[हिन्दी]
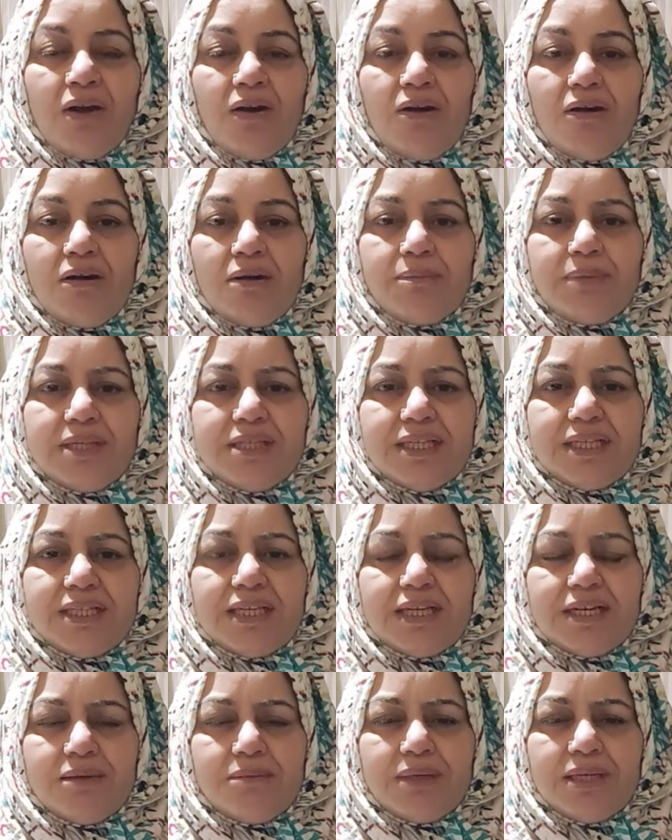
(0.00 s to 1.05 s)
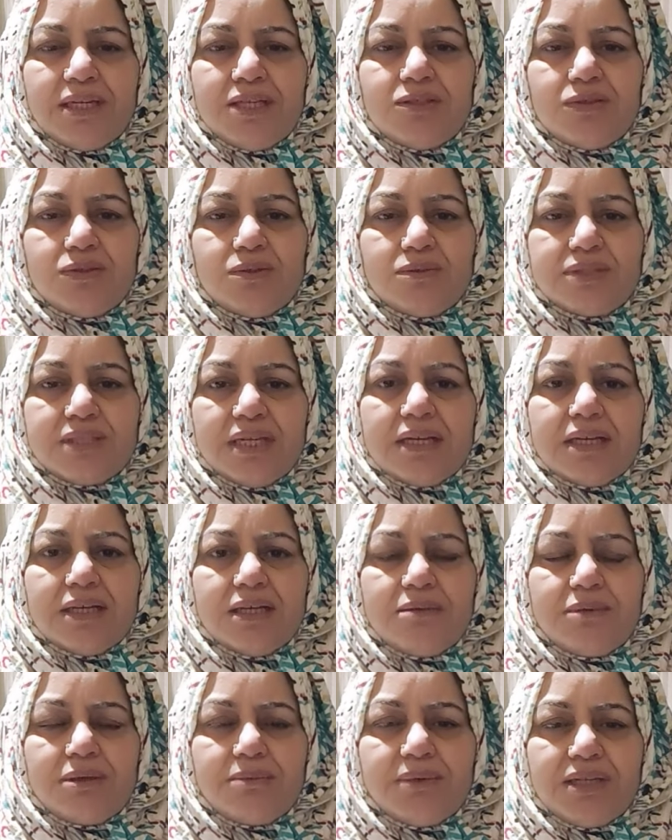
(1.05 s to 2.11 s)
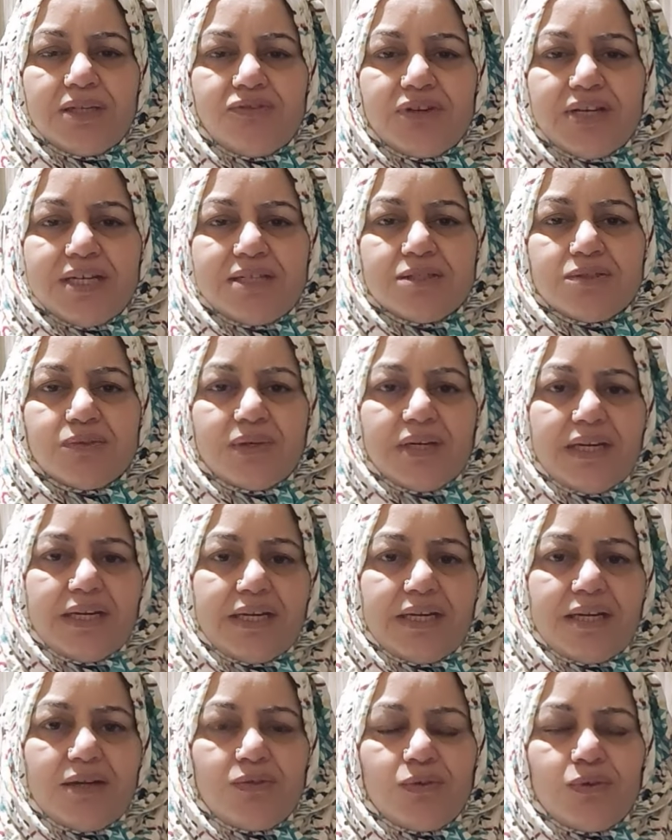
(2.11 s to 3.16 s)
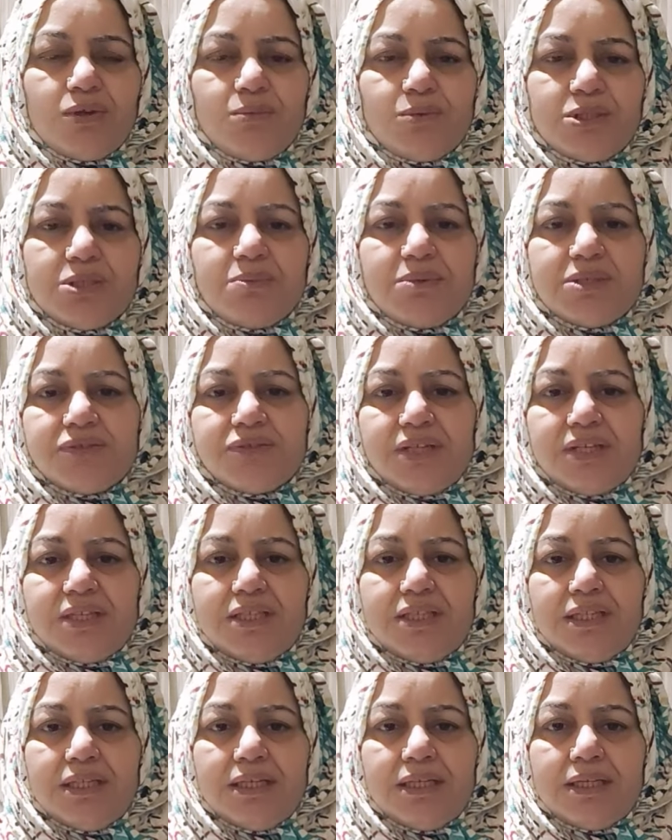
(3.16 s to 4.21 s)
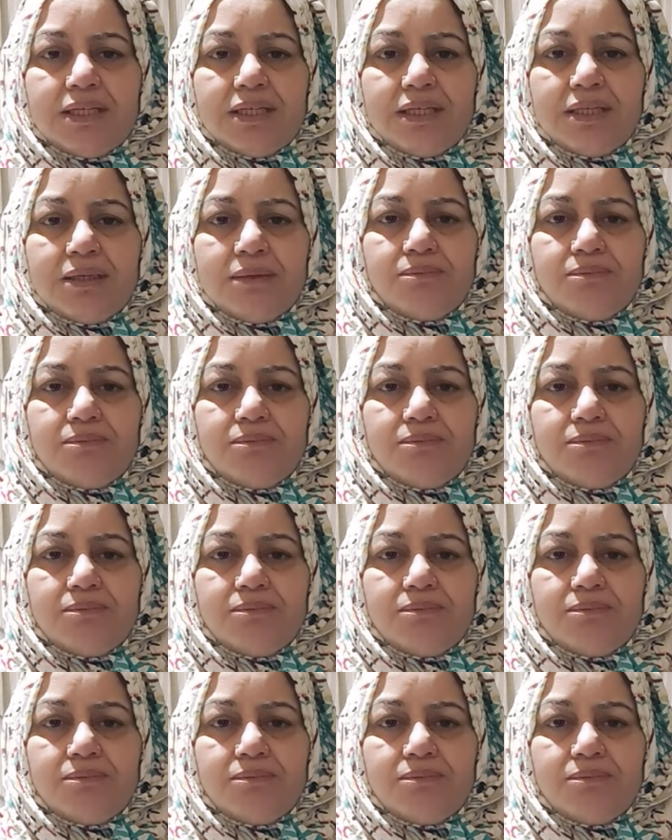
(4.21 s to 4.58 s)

और फिर ये था कि मेरे जो सर्कल में मेरी फ्रेंड्स वगैरह हैं उन्होंने मुझे मशवरा दिया कि